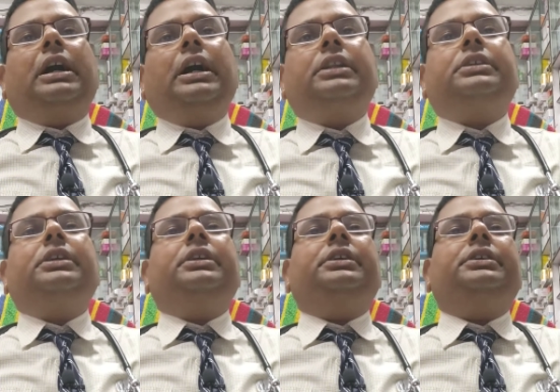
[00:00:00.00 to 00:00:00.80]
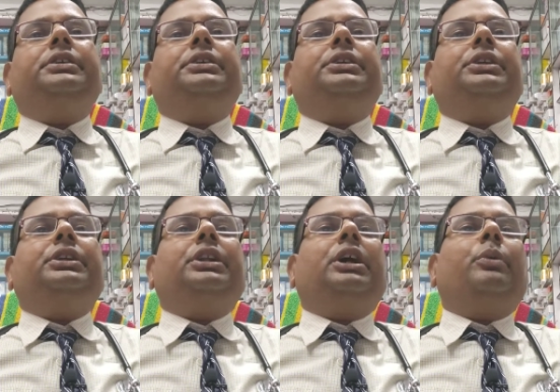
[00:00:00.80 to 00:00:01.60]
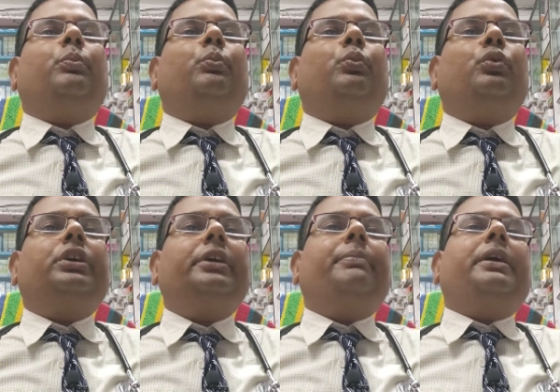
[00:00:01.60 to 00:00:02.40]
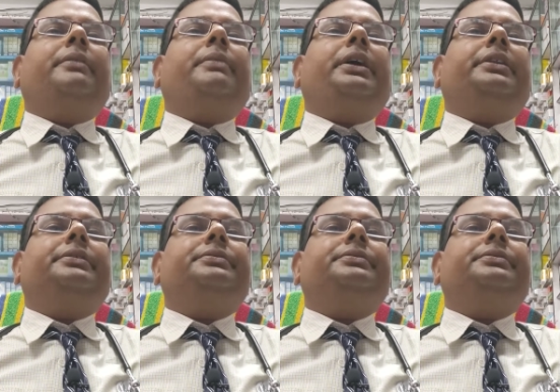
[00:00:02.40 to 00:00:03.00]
আর কি না মুখে বারবার